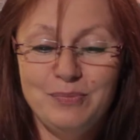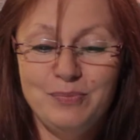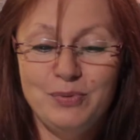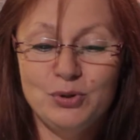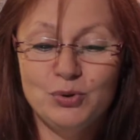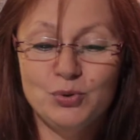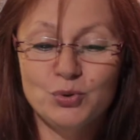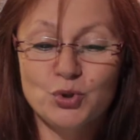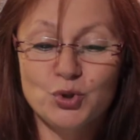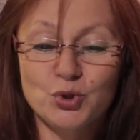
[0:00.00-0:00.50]

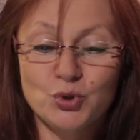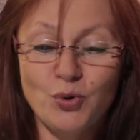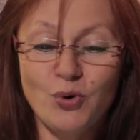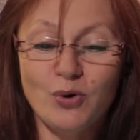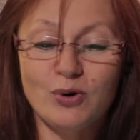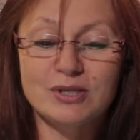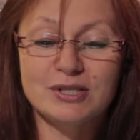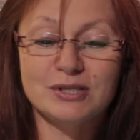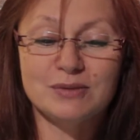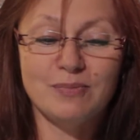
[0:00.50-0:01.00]

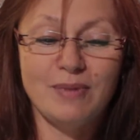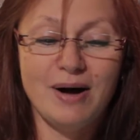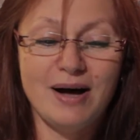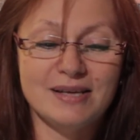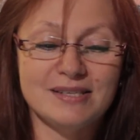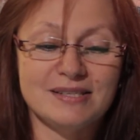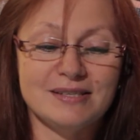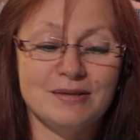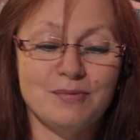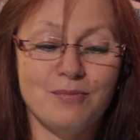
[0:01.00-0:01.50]
петушок
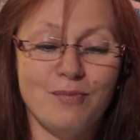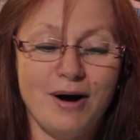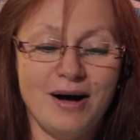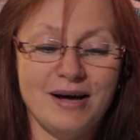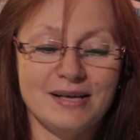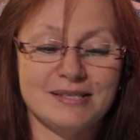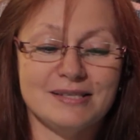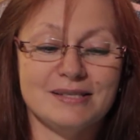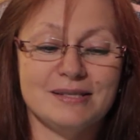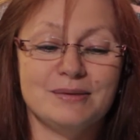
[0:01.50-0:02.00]
смазал
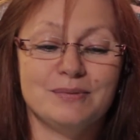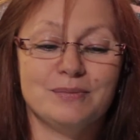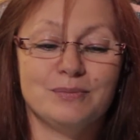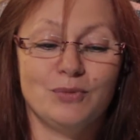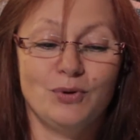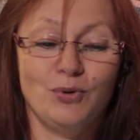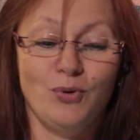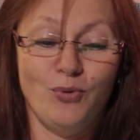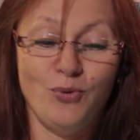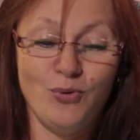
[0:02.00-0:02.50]
маслом
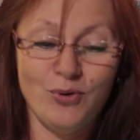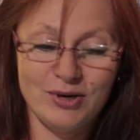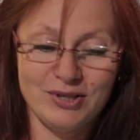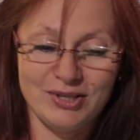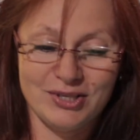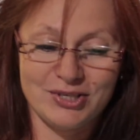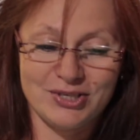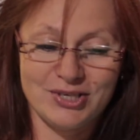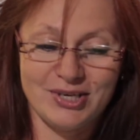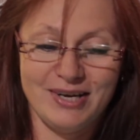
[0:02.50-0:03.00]

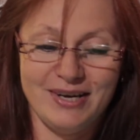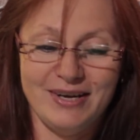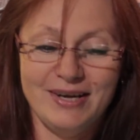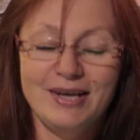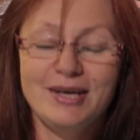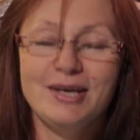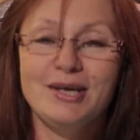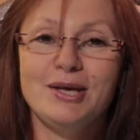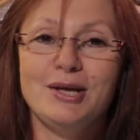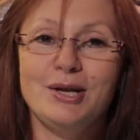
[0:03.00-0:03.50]
горлышко
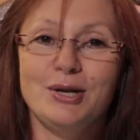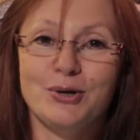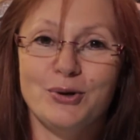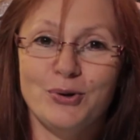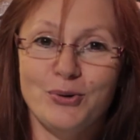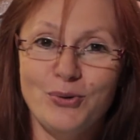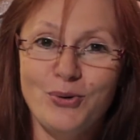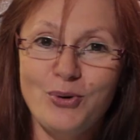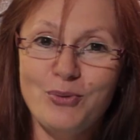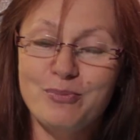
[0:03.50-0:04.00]
и
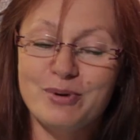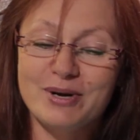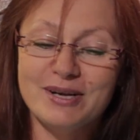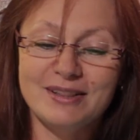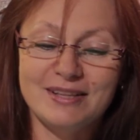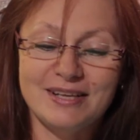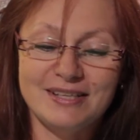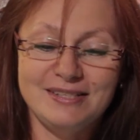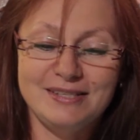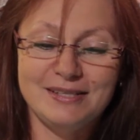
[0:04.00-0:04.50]
легко
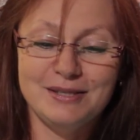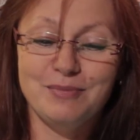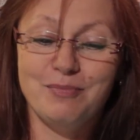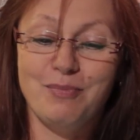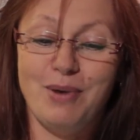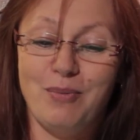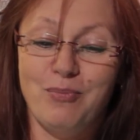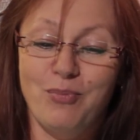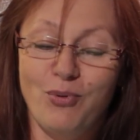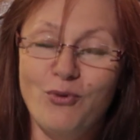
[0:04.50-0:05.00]
проглотил
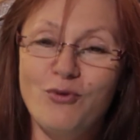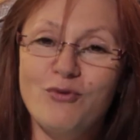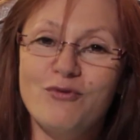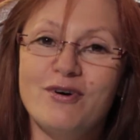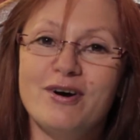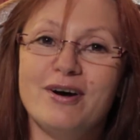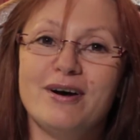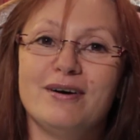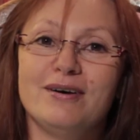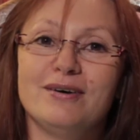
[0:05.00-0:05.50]

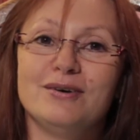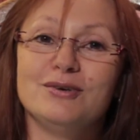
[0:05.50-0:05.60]
бобовое